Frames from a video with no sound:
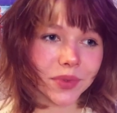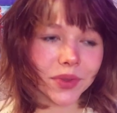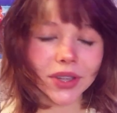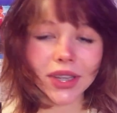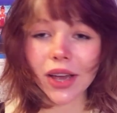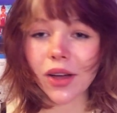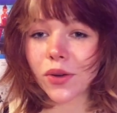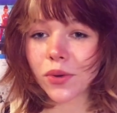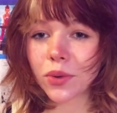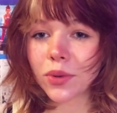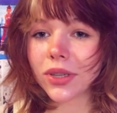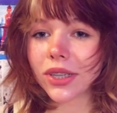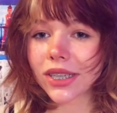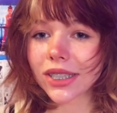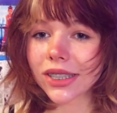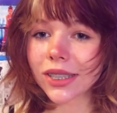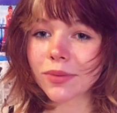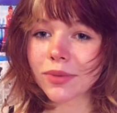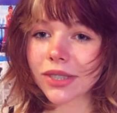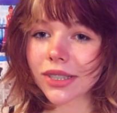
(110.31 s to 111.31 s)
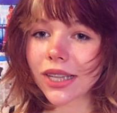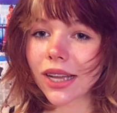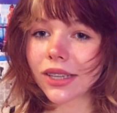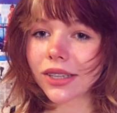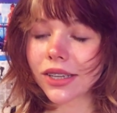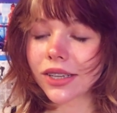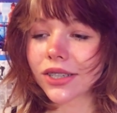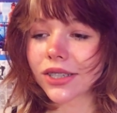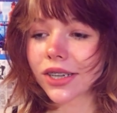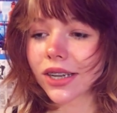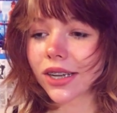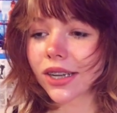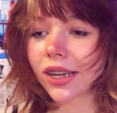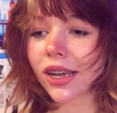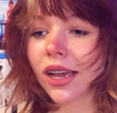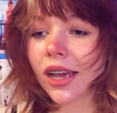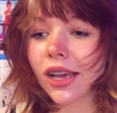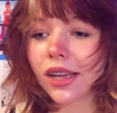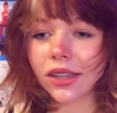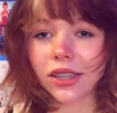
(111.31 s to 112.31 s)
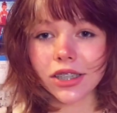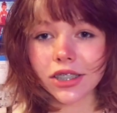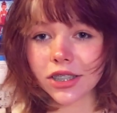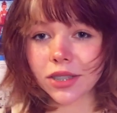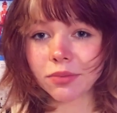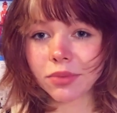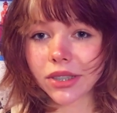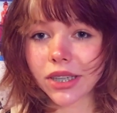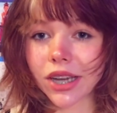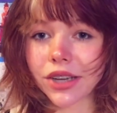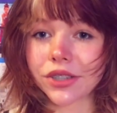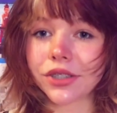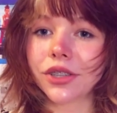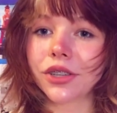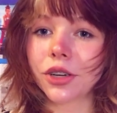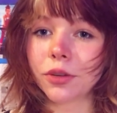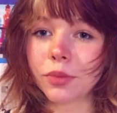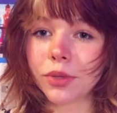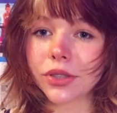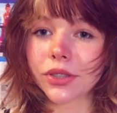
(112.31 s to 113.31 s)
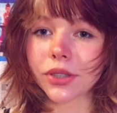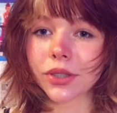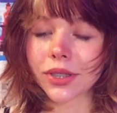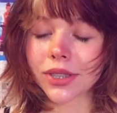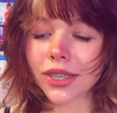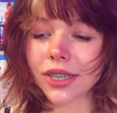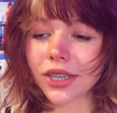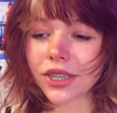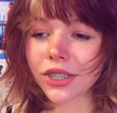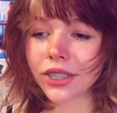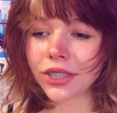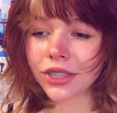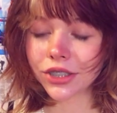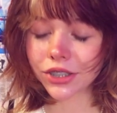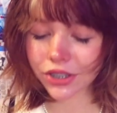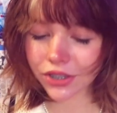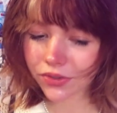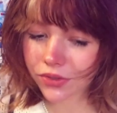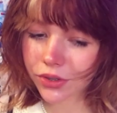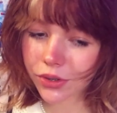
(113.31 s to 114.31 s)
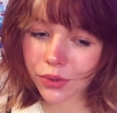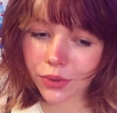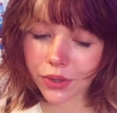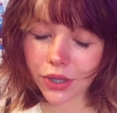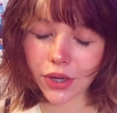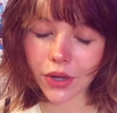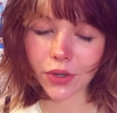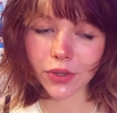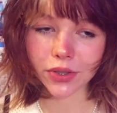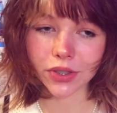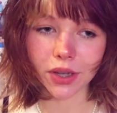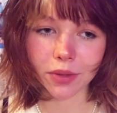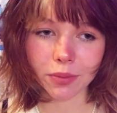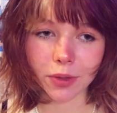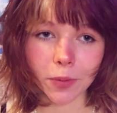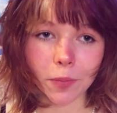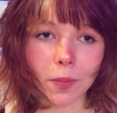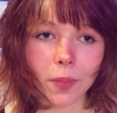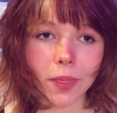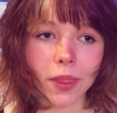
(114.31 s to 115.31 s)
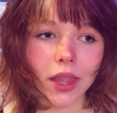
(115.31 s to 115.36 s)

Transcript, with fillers: Ja ogólnie jestem zdania, że niech sobie każdy robi co chce, jeżeli nie krzywdzi drugiej osoby.